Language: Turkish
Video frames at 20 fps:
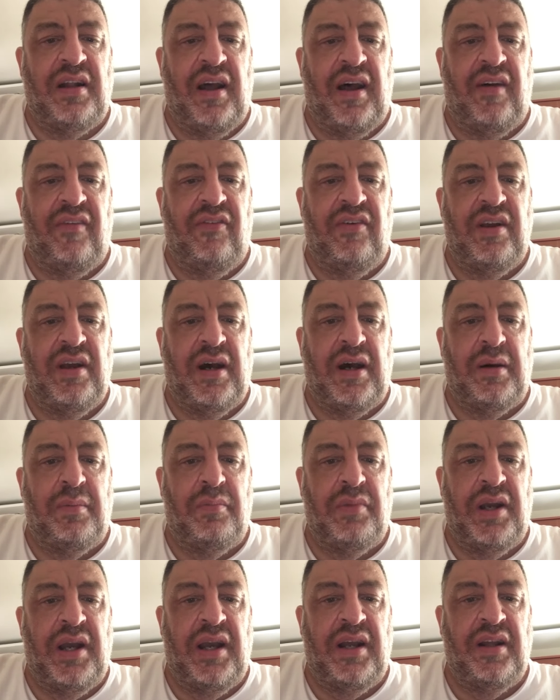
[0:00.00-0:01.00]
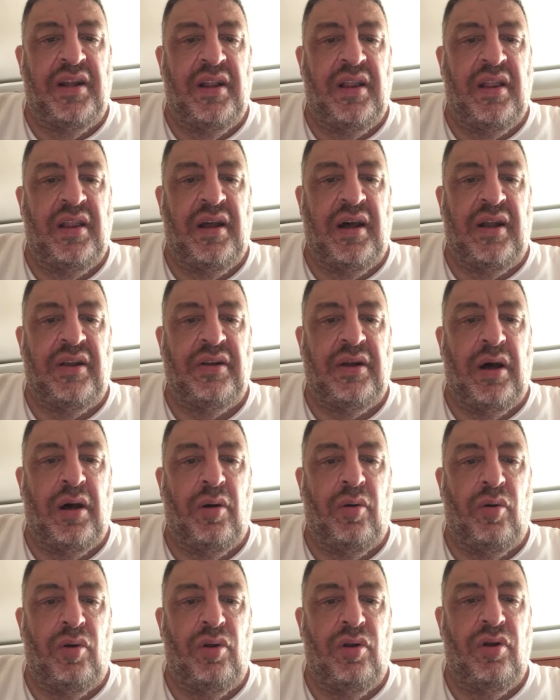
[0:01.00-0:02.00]
terbiye almayan
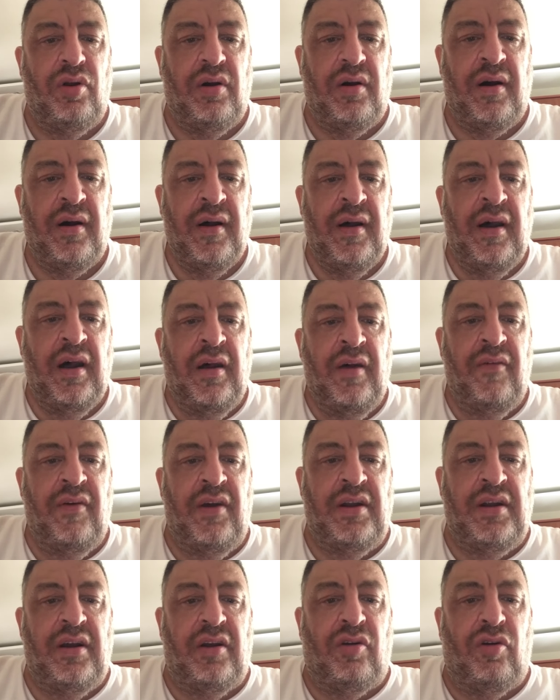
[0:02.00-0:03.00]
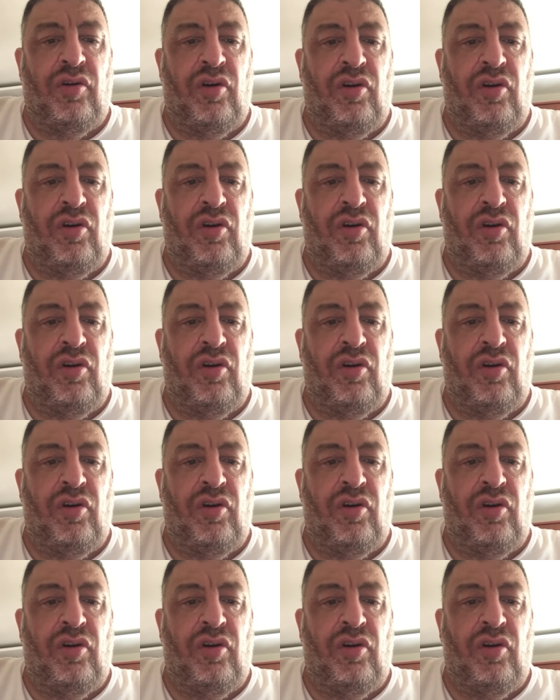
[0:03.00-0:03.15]
insanlar oluyor ve de